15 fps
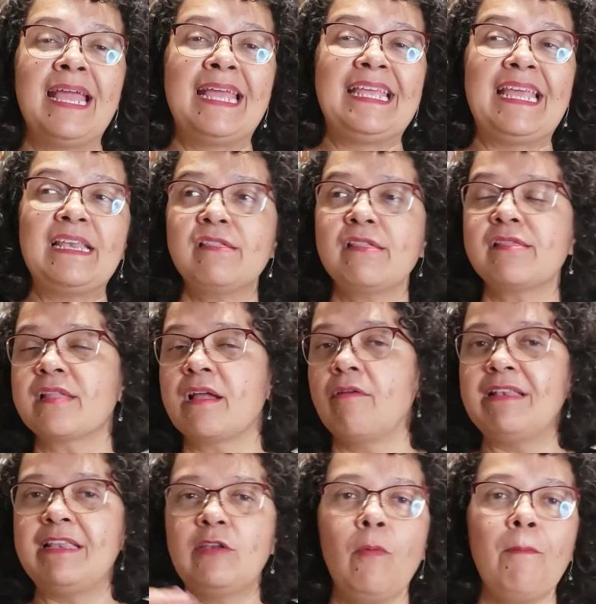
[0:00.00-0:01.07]
e eles estão
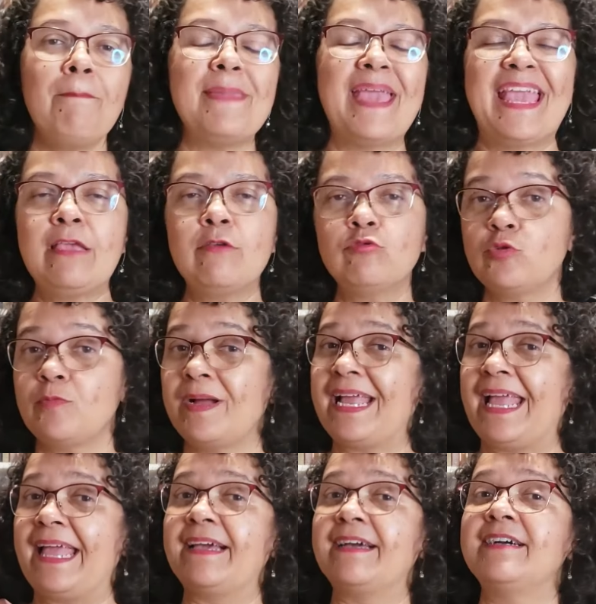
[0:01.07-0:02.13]
ali no meio de uma
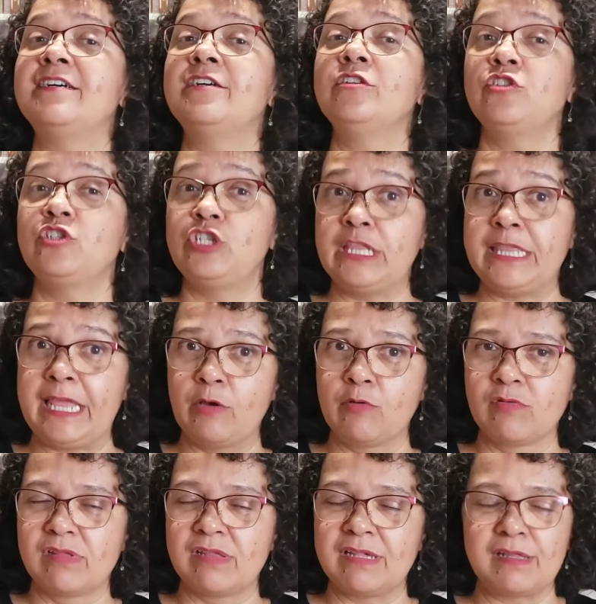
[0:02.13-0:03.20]
guerra de
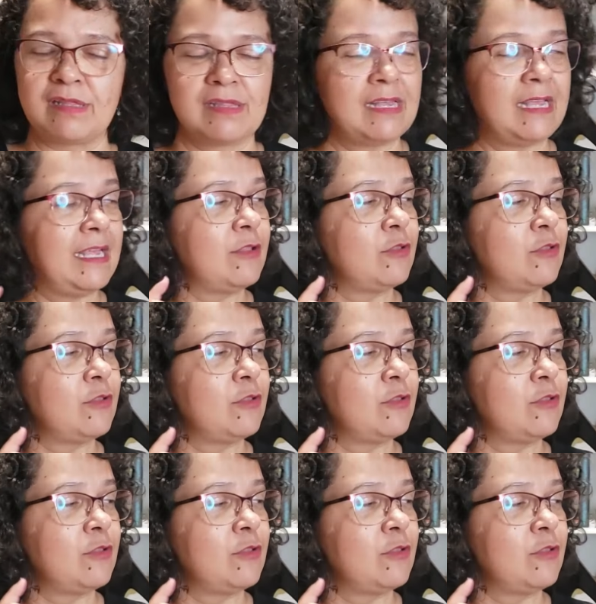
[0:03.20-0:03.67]
deuses.